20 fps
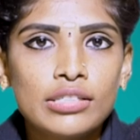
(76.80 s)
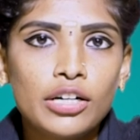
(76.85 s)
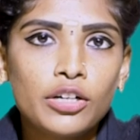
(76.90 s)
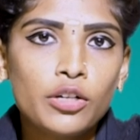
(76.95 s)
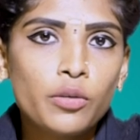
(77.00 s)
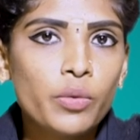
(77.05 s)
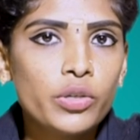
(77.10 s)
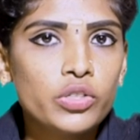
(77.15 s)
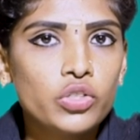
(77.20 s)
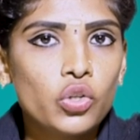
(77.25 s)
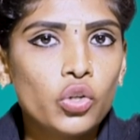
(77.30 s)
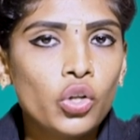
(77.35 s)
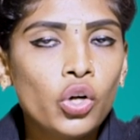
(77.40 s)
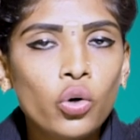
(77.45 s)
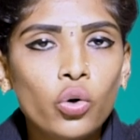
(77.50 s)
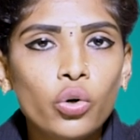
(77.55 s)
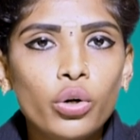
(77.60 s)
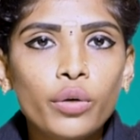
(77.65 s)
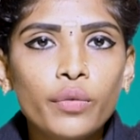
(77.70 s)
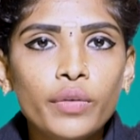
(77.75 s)
சட்ட
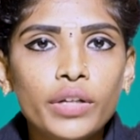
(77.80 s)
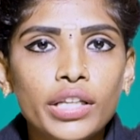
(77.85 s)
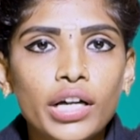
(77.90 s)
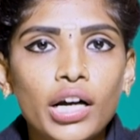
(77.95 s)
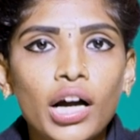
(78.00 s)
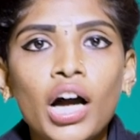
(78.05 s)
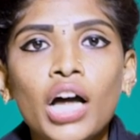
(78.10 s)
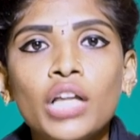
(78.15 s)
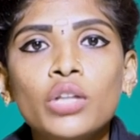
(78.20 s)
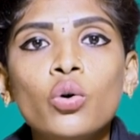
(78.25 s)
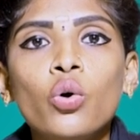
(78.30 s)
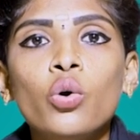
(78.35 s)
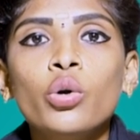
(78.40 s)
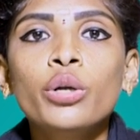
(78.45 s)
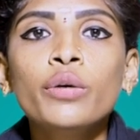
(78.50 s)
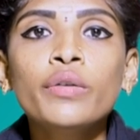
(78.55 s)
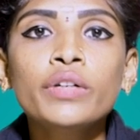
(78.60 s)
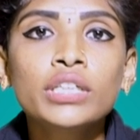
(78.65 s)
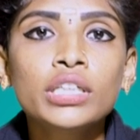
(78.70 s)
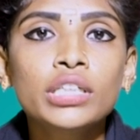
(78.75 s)
மசோதா கொண்டு வந்தாங்க அது
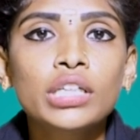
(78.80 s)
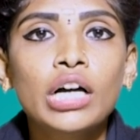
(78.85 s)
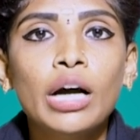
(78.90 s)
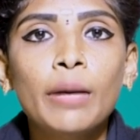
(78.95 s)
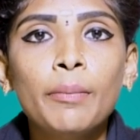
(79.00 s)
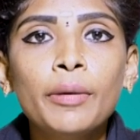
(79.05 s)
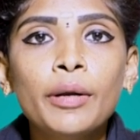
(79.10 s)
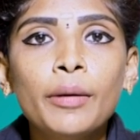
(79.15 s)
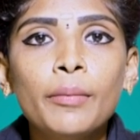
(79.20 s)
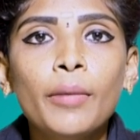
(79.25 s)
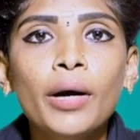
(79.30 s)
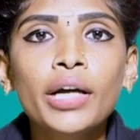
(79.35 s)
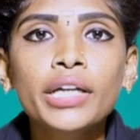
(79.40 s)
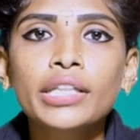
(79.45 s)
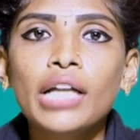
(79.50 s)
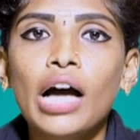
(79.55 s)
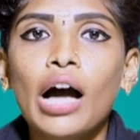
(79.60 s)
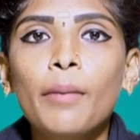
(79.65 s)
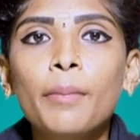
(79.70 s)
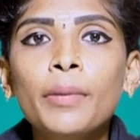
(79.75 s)
கொண்டு வந்ததுக்கு அப்புறமா
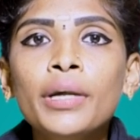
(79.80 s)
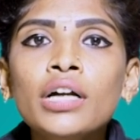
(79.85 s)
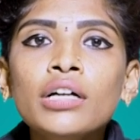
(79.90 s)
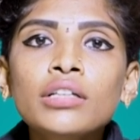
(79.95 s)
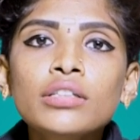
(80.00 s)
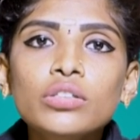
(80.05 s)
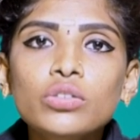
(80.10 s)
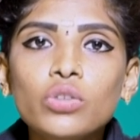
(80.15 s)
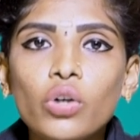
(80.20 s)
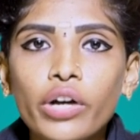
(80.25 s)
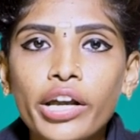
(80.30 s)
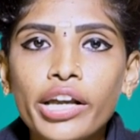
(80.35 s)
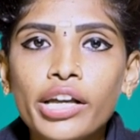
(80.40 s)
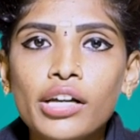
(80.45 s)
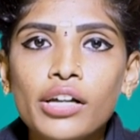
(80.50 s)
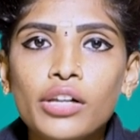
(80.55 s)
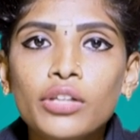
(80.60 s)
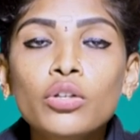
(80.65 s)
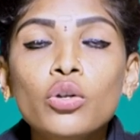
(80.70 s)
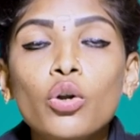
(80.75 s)
இந்த அபராத
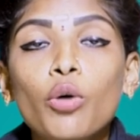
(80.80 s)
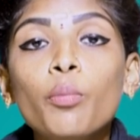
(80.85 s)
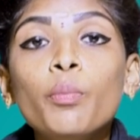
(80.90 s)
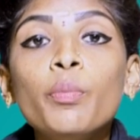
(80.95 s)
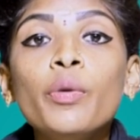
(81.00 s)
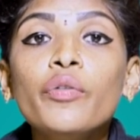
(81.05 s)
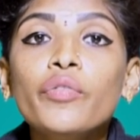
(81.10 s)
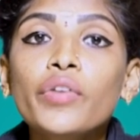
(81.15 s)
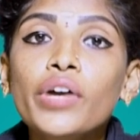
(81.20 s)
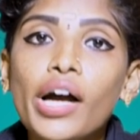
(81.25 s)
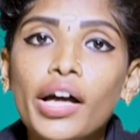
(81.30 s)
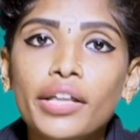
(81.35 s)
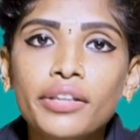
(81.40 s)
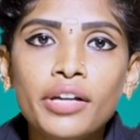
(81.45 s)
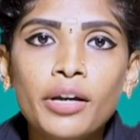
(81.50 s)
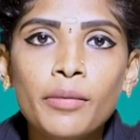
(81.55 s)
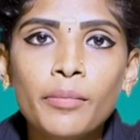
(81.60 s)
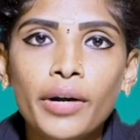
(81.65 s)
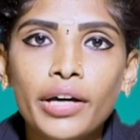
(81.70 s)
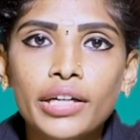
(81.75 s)
தொகைங்கிறது ரொம்பவே
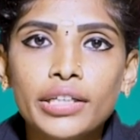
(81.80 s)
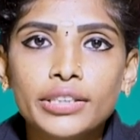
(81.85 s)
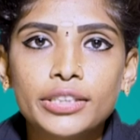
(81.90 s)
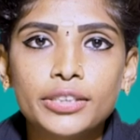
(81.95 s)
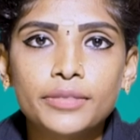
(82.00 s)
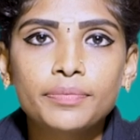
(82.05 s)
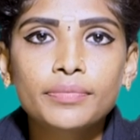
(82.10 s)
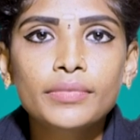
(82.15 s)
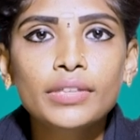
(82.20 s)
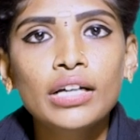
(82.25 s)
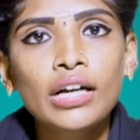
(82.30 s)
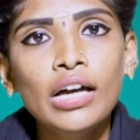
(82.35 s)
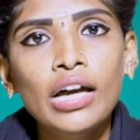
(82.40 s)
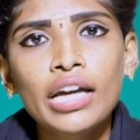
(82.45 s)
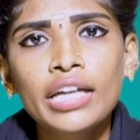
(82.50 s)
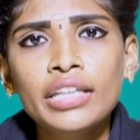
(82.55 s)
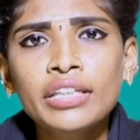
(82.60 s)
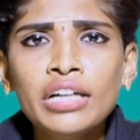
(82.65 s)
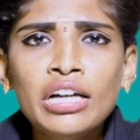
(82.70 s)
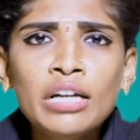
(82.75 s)
அதிகமாயிருச்சு
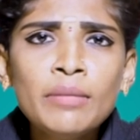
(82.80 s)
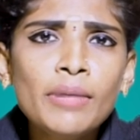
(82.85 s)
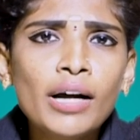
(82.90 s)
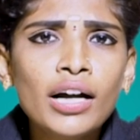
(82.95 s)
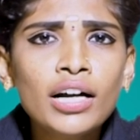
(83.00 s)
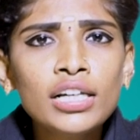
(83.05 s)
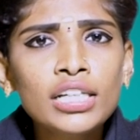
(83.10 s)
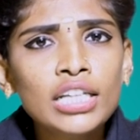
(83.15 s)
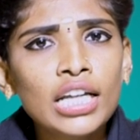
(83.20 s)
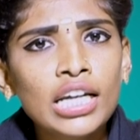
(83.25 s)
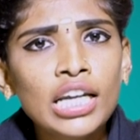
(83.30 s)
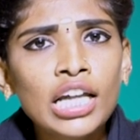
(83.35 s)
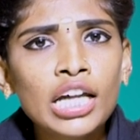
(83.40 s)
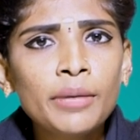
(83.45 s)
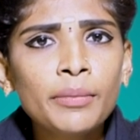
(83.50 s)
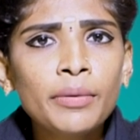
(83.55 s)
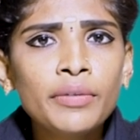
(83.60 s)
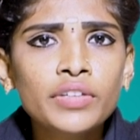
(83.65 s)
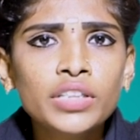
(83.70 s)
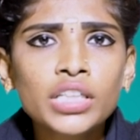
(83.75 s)
இதனால மக்கள்
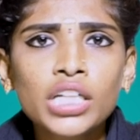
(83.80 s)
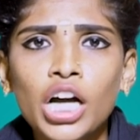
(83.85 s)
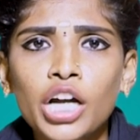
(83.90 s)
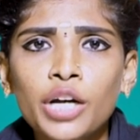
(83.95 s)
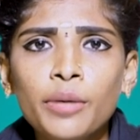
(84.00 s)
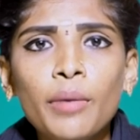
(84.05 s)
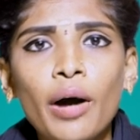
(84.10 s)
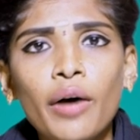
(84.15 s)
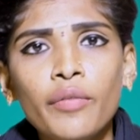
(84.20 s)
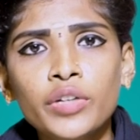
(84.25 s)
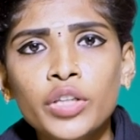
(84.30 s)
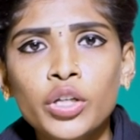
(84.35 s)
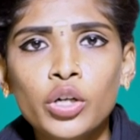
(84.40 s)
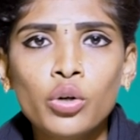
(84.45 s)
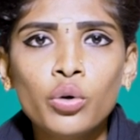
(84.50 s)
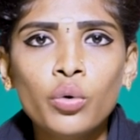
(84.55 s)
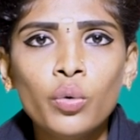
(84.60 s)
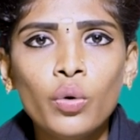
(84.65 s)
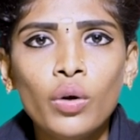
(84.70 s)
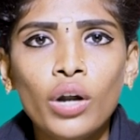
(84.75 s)
எல்லாருமே வந்து கடும்
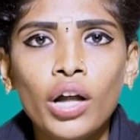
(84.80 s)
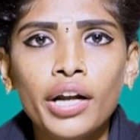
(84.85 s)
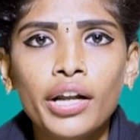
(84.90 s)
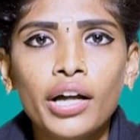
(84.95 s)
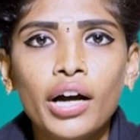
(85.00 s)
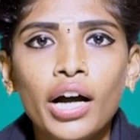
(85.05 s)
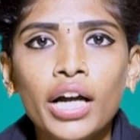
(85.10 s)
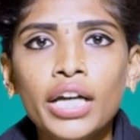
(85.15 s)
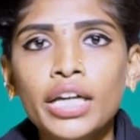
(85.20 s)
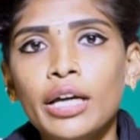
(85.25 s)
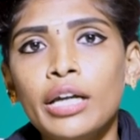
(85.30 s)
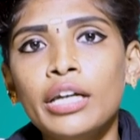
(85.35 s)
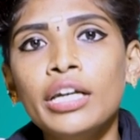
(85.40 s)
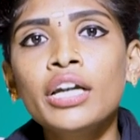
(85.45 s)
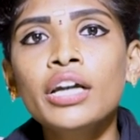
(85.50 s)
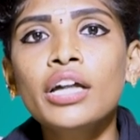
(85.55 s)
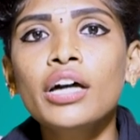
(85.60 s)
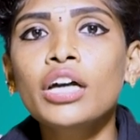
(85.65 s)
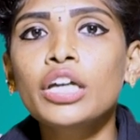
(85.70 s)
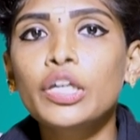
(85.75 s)
அவதிக்கும் உள்ளானாங்க
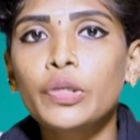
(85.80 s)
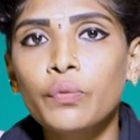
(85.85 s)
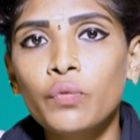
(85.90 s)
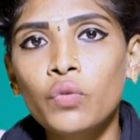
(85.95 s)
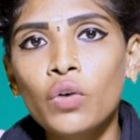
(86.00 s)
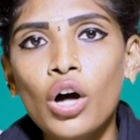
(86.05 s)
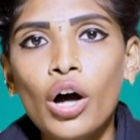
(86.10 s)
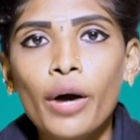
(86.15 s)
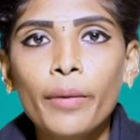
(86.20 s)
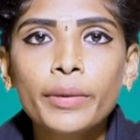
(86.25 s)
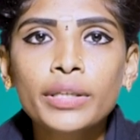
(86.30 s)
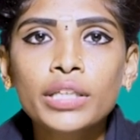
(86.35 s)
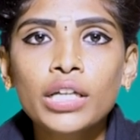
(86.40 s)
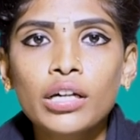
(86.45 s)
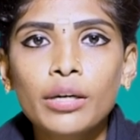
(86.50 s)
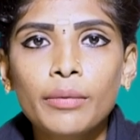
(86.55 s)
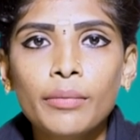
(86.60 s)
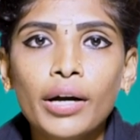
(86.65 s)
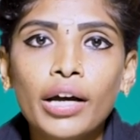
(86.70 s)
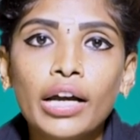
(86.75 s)
என்னடா இவ்வளோ
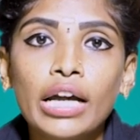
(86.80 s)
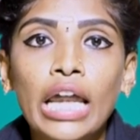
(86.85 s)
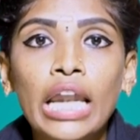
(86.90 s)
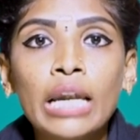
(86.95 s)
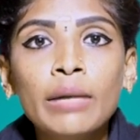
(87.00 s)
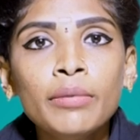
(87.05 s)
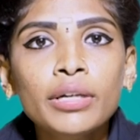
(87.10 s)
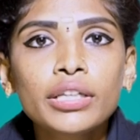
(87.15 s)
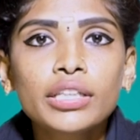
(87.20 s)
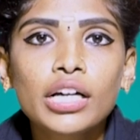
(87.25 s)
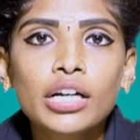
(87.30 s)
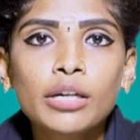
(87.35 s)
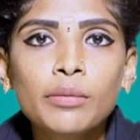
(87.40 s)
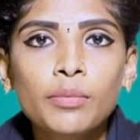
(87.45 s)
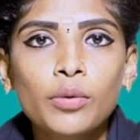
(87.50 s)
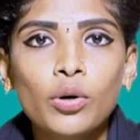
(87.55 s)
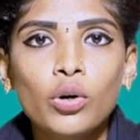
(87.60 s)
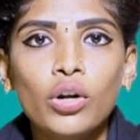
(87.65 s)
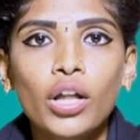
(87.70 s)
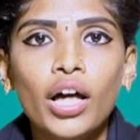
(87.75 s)
அவதாரமா ஹெல்மெட் தானே
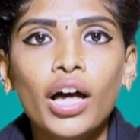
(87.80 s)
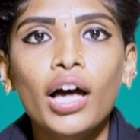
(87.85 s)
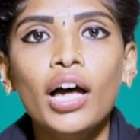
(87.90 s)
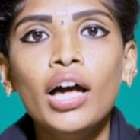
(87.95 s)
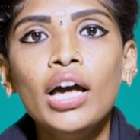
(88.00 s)
போடல